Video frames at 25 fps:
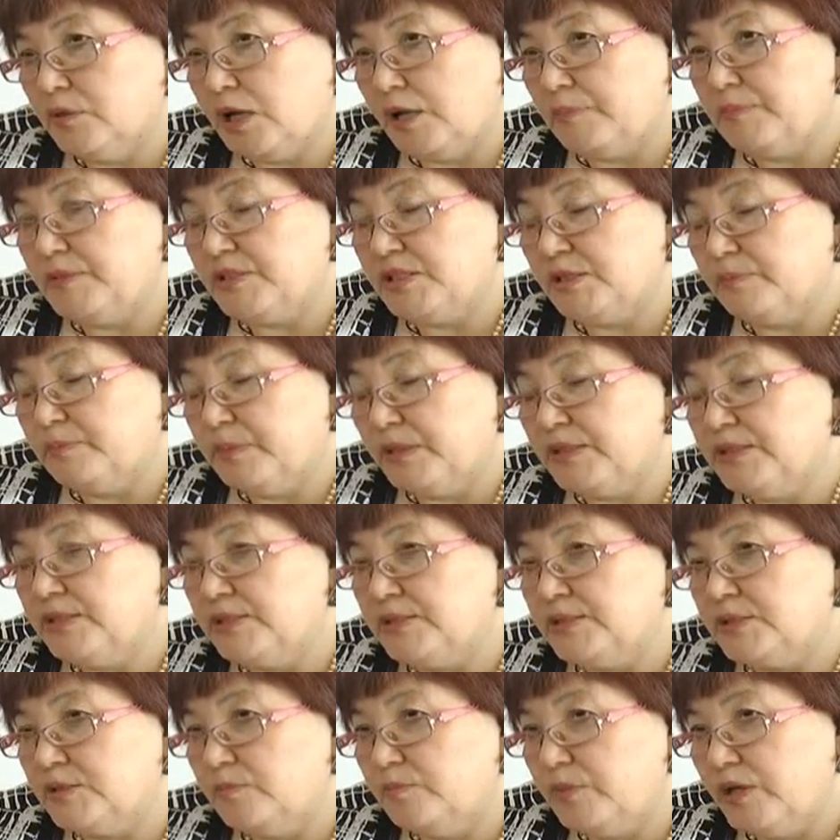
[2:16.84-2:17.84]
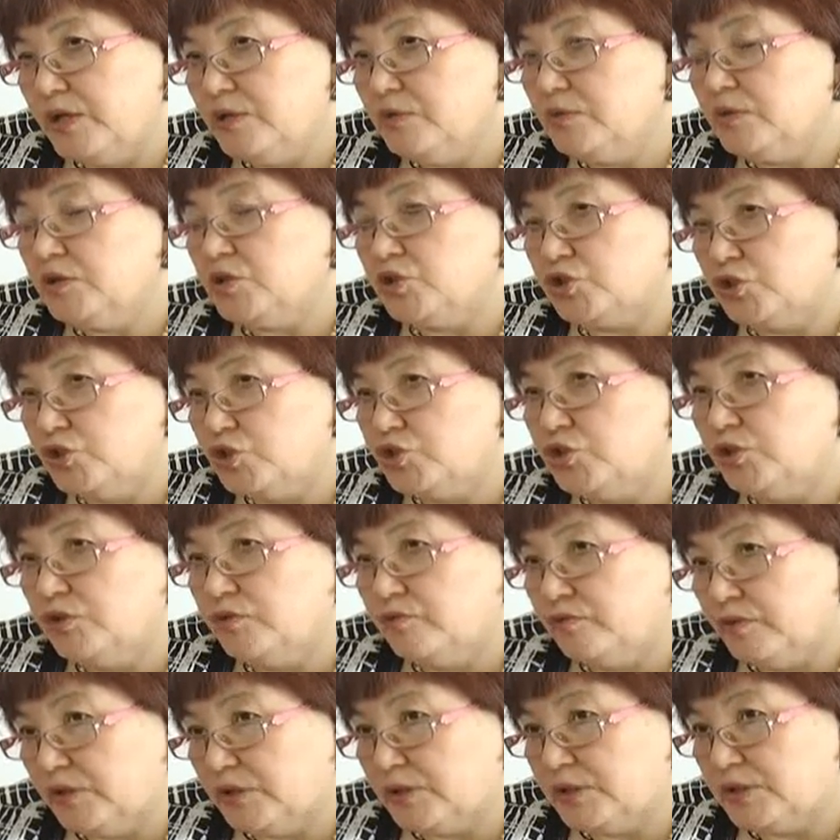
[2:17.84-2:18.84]
Обезопасить себя кишечной
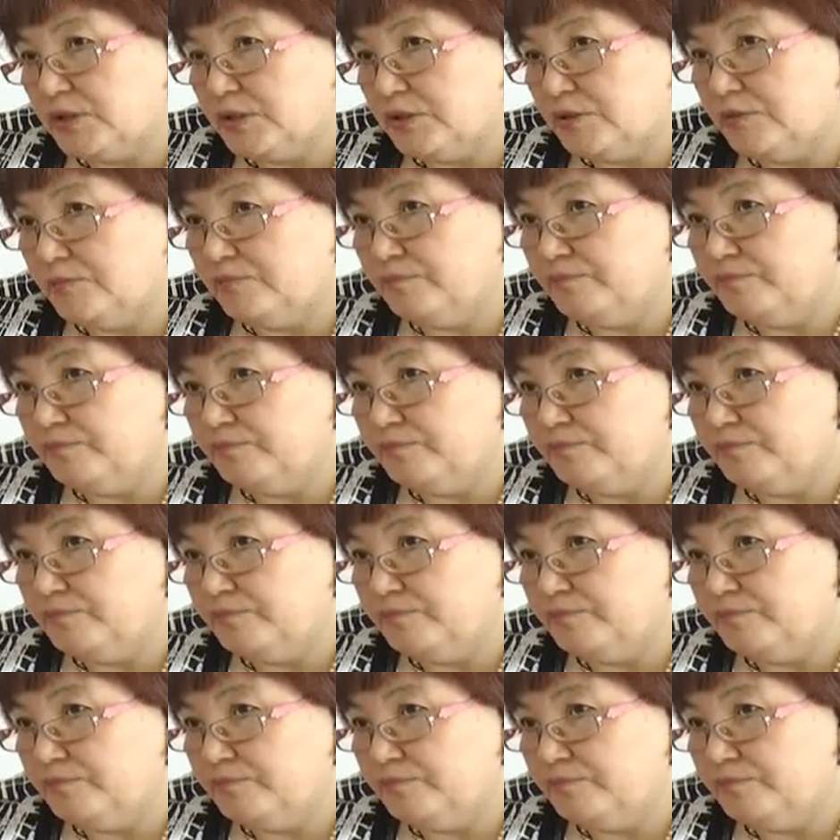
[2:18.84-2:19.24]
инфекцией.